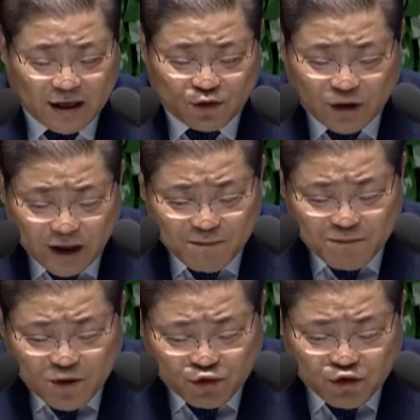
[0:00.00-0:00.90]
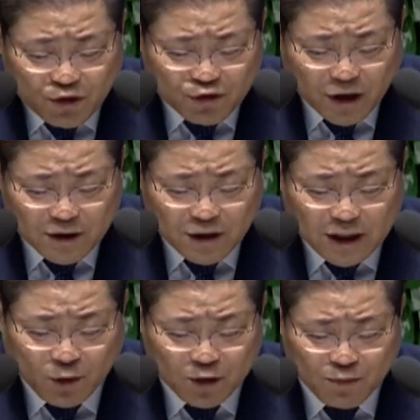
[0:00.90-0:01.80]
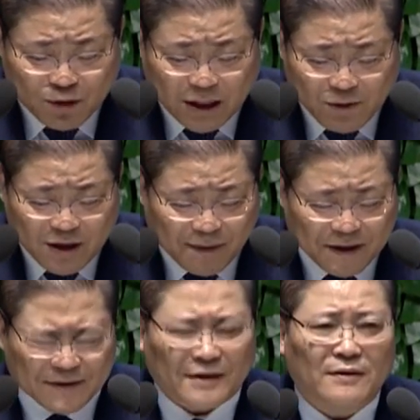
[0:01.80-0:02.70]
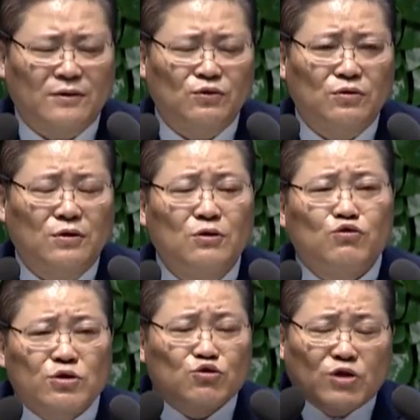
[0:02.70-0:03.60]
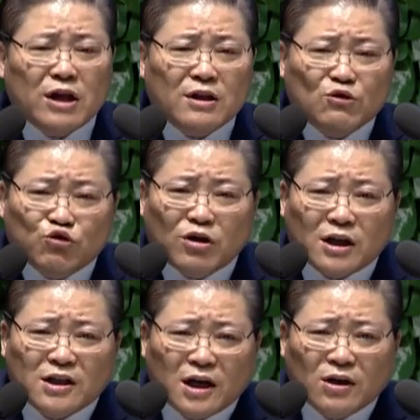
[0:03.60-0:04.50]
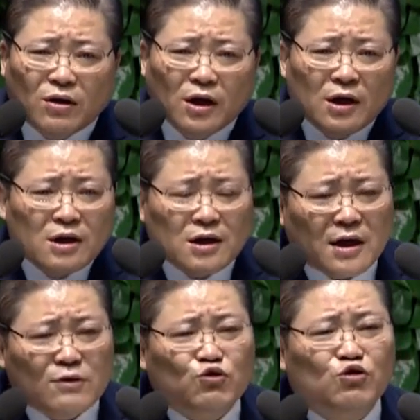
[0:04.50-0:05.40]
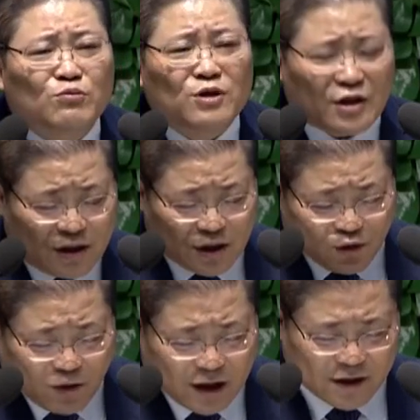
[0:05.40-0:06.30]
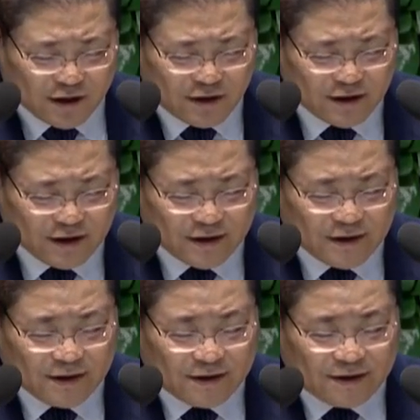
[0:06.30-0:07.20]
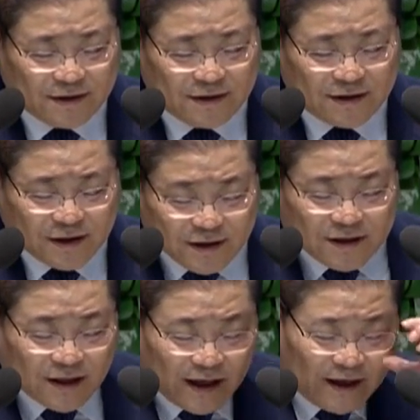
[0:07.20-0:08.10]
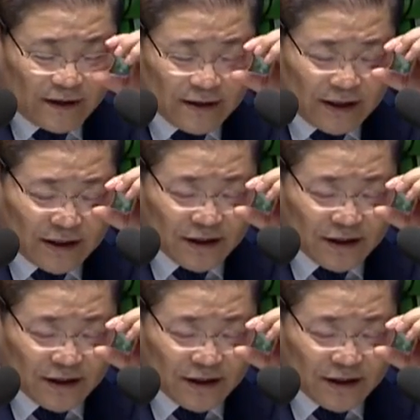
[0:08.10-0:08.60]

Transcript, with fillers: 유대인 수용소에서 자원봉사로 일하면서 그 유대인들이 죽어가잖아요. 인간의 죽음을 연구한 거요 그런 그가 그에